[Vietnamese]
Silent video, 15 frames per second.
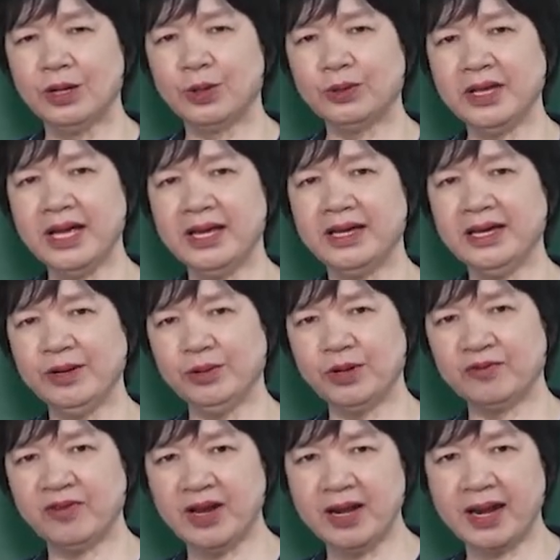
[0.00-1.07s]
có thể hiểu
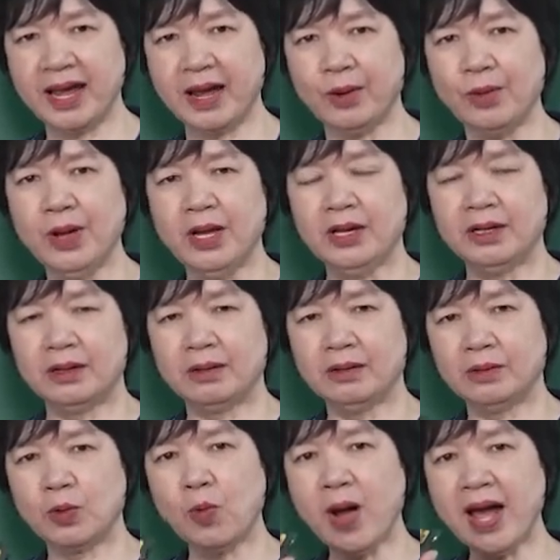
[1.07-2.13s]
được phần nào
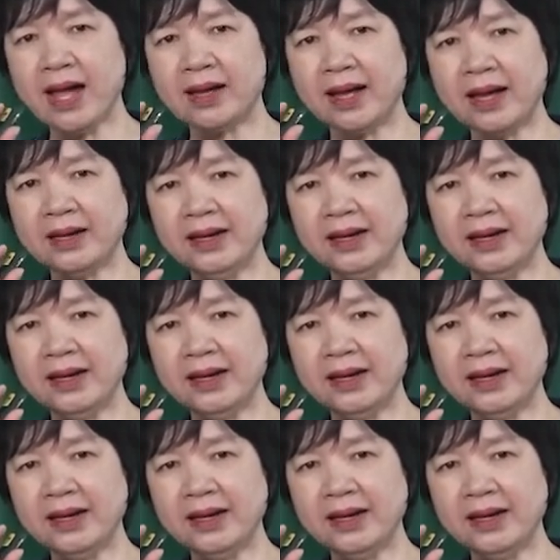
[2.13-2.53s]
uh, qua các